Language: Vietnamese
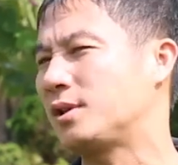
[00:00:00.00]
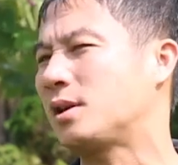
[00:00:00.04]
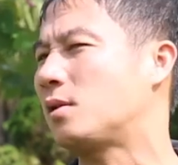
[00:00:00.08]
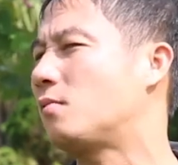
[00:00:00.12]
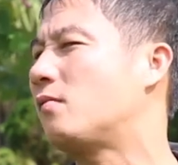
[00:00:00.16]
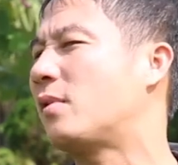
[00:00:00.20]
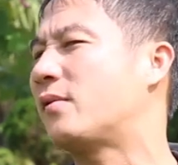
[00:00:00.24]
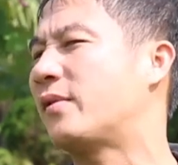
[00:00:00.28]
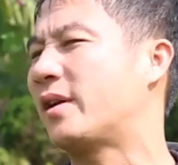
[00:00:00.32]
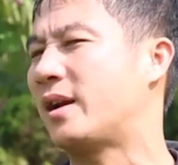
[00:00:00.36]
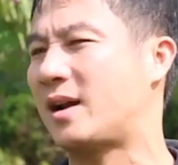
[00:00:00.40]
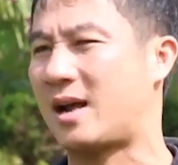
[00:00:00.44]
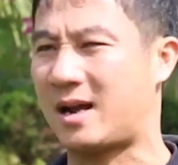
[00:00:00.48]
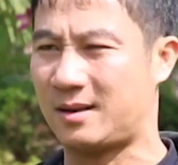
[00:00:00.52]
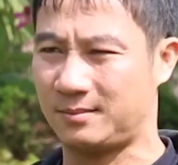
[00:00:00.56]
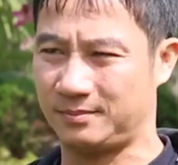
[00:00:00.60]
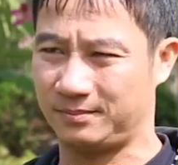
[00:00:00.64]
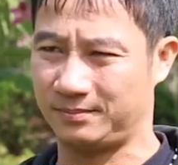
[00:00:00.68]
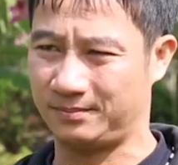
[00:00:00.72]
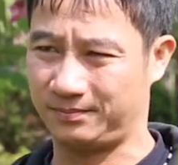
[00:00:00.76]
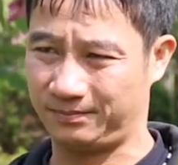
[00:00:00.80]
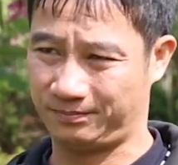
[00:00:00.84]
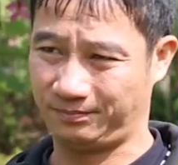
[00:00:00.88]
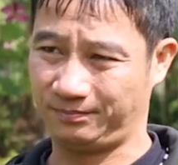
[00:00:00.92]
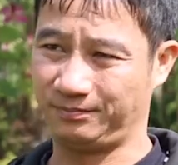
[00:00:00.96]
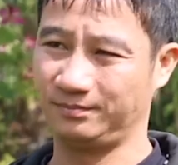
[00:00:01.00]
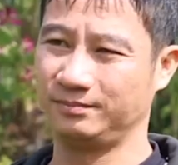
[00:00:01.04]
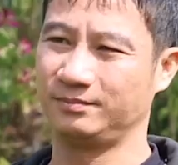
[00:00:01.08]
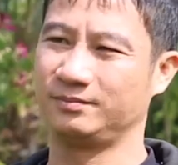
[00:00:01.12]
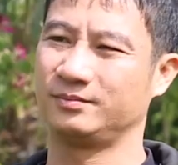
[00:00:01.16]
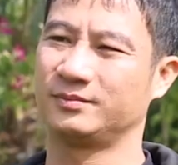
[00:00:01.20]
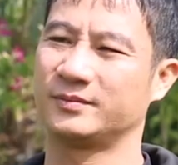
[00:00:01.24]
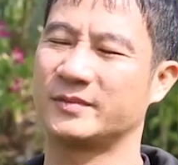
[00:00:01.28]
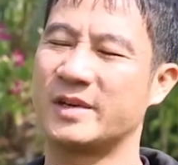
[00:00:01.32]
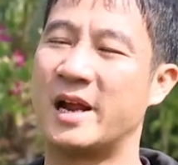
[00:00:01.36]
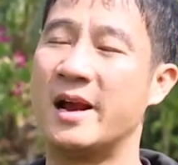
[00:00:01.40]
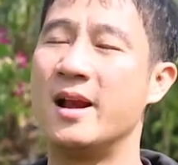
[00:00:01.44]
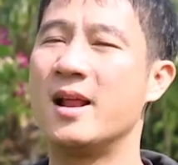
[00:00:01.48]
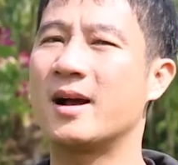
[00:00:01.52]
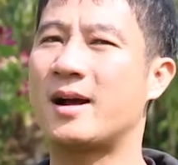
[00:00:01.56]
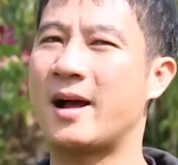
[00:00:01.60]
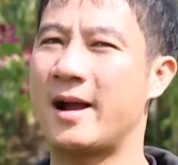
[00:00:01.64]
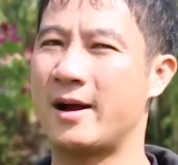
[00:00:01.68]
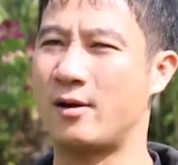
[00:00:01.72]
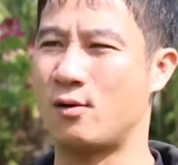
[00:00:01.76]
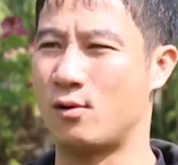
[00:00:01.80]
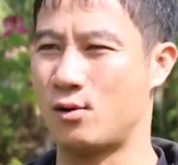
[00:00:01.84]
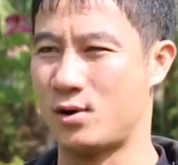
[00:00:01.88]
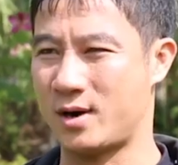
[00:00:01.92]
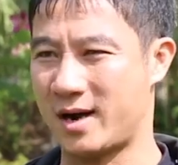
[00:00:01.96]
chứ không phải Việt Nam. Đây là
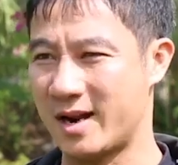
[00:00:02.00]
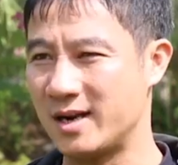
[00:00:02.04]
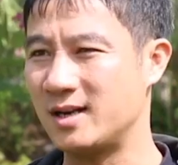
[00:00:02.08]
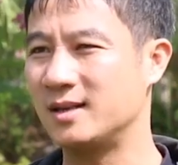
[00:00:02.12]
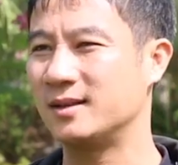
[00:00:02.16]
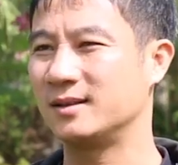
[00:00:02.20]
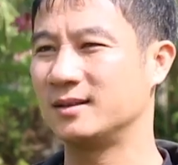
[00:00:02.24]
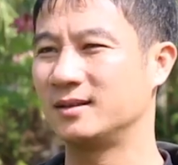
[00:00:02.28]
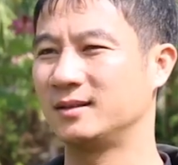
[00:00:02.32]
cái khó khăn.